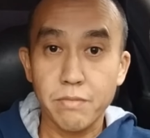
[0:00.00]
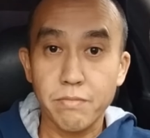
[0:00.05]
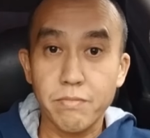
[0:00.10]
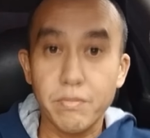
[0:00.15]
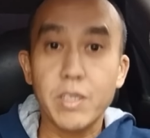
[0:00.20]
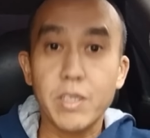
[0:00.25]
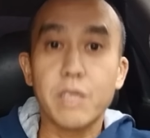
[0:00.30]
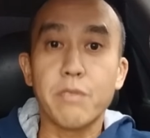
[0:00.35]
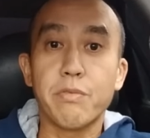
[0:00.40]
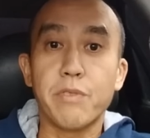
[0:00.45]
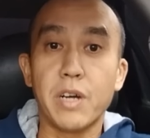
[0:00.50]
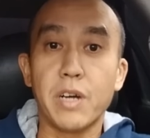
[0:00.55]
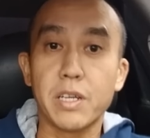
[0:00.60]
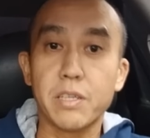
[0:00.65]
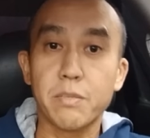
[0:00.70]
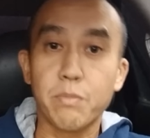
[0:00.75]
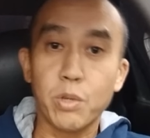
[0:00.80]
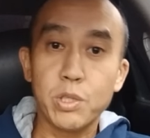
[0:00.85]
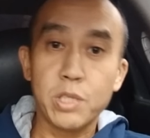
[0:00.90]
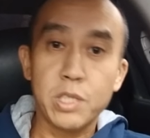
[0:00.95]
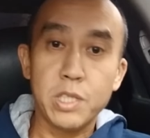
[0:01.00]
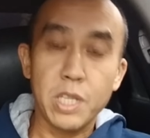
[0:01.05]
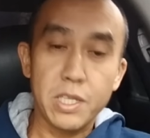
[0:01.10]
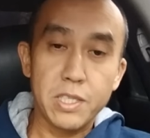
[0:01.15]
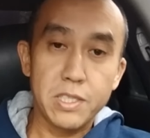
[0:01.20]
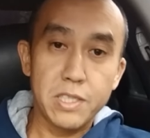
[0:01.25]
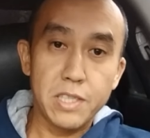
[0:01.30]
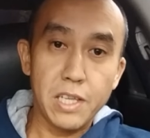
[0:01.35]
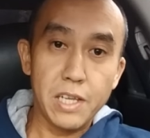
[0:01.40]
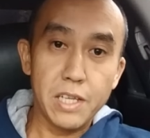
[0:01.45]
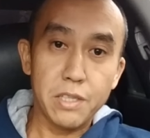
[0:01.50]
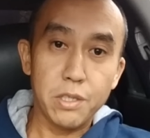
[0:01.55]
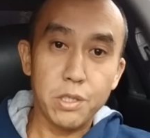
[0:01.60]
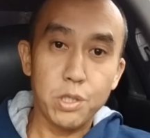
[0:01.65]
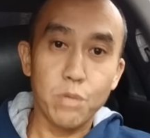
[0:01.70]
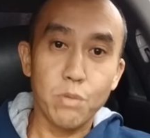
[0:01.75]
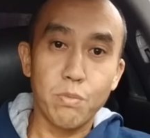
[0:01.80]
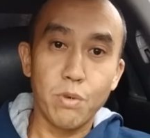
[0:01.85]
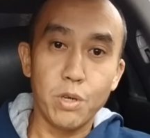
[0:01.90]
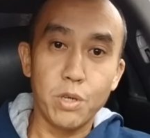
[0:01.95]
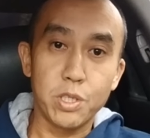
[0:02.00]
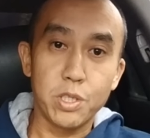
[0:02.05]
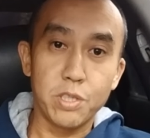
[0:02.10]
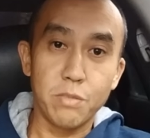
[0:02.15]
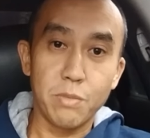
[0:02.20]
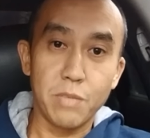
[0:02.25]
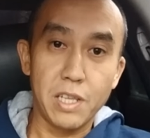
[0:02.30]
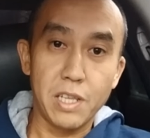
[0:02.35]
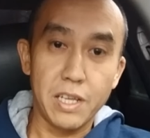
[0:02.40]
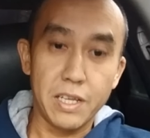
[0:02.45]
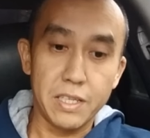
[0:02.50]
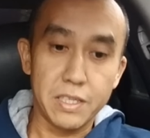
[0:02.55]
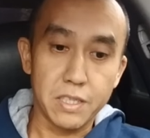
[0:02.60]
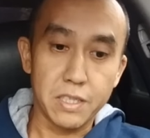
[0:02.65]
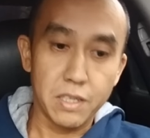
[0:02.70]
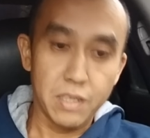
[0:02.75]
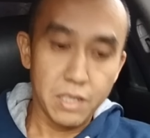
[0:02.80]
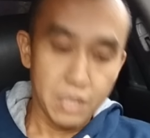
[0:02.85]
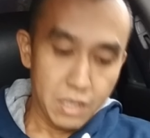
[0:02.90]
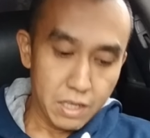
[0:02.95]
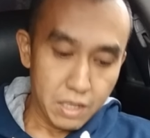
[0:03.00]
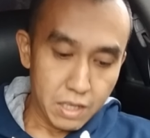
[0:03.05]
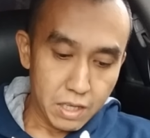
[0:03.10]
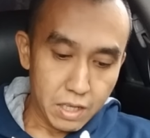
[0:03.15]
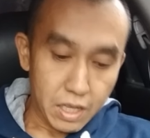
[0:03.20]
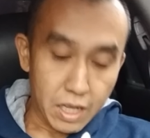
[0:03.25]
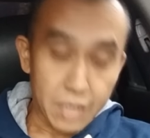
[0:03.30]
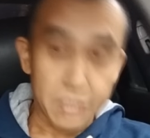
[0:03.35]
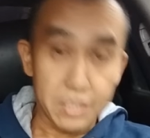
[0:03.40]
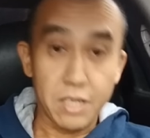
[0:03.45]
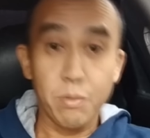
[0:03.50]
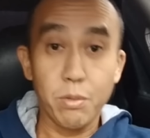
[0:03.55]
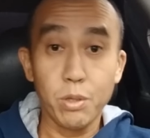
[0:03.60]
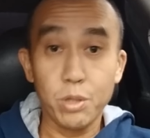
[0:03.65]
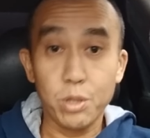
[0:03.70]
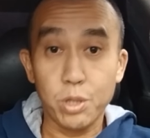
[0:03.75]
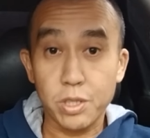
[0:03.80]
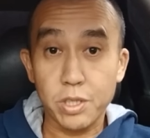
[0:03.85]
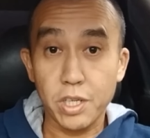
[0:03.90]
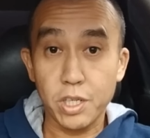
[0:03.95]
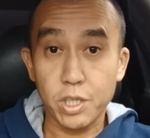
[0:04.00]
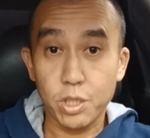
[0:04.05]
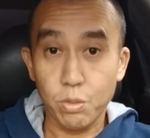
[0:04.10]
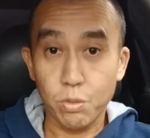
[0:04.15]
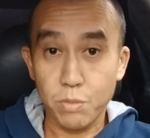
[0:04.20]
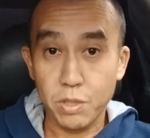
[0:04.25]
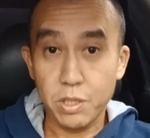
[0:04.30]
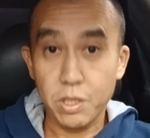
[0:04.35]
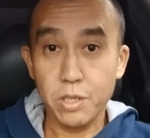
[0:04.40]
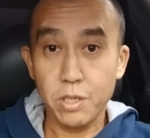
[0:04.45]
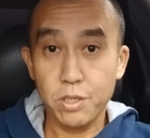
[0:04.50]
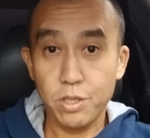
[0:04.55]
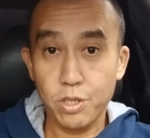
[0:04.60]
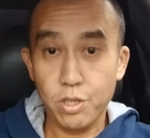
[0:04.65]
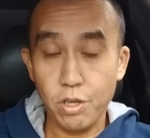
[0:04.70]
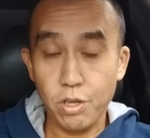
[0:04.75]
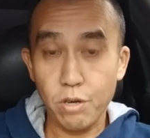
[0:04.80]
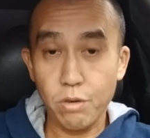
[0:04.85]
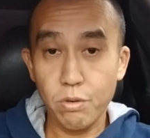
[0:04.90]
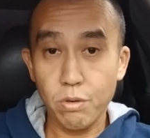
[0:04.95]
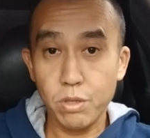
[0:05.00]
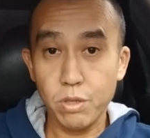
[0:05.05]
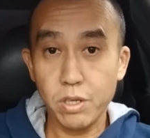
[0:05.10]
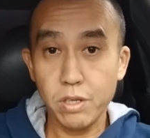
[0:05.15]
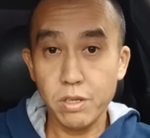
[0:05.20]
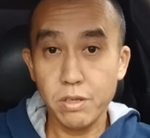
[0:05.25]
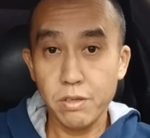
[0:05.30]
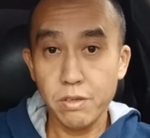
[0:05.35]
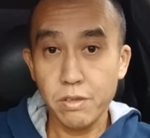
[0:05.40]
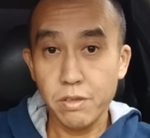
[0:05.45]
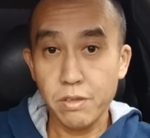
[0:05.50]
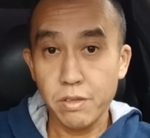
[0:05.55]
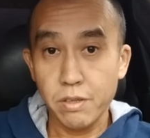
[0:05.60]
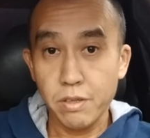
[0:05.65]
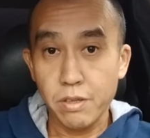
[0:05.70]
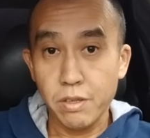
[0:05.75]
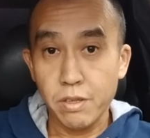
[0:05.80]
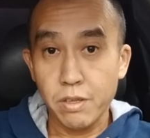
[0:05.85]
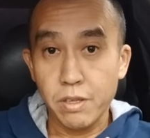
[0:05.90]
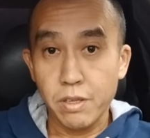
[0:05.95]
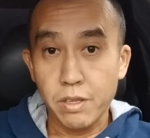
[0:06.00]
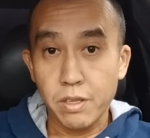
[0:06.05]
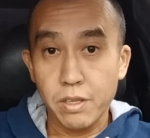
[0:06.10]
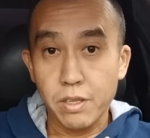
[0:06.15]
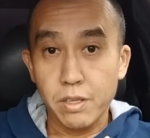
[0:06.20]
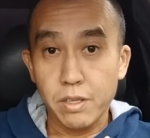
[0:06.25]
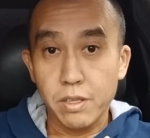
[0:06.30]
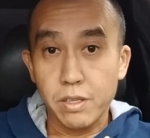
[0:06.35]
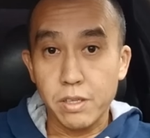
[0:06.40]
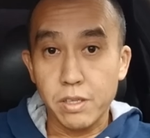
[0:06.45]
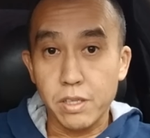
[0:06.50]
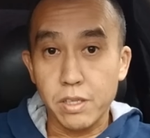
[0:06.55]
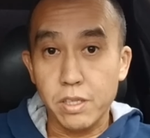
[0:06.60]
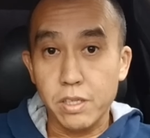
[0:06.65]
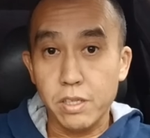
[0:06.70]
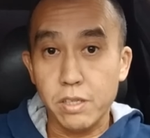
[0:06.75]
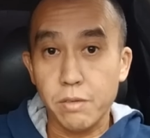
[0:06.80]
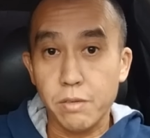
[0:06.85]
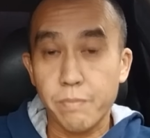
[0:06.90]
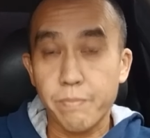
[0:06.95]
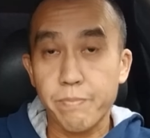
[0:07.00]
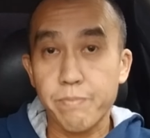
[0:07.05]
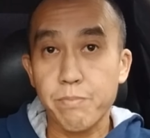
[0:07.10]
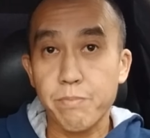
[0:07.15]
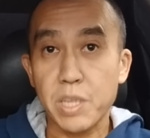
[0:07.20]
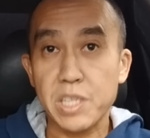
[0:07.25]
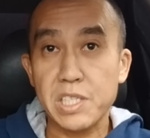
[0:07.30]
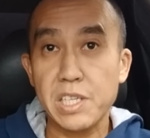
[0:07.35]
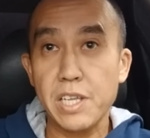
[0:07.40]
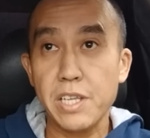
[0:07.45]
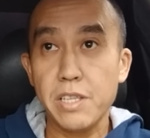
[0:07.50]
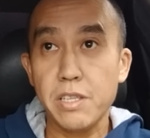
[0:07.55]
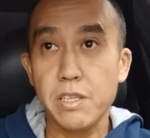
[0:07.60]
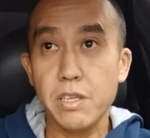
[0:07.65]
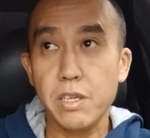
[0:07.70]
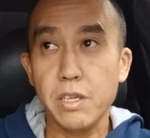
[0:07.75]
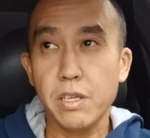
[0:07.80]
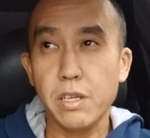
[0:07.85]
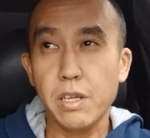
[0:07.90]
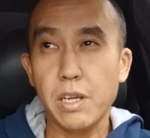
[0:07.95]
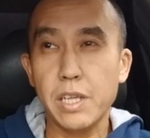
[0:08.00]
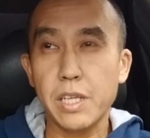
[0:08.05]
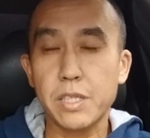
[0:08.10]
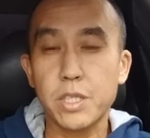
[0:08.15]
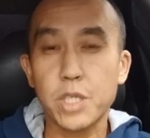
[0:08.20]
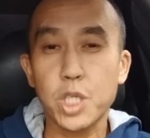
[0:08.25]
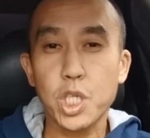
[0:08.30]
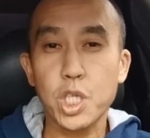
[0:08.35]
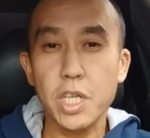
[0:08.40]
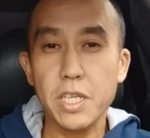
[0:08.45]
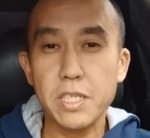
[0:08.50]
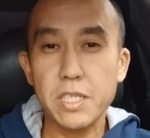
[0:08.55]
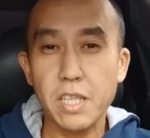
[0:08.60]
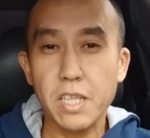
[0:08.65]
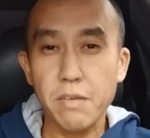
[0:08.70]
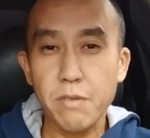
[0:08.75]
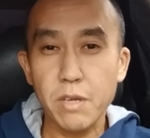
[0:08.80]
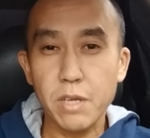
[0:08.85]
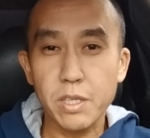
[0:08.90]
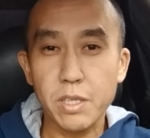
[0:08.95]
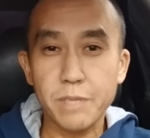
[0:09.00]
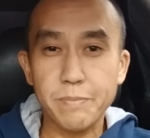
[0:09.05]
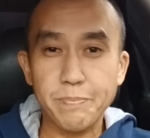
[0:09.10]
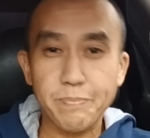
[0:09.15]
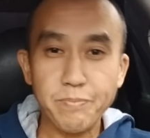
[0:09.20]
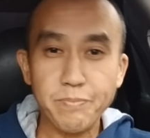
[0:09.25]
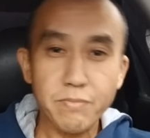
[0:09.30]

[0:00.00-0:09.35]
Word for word: Это факт. После 30 лет еще больше замедляется. А, забыл еще сказать, что мне 34 года. И последние лет 6, наверное,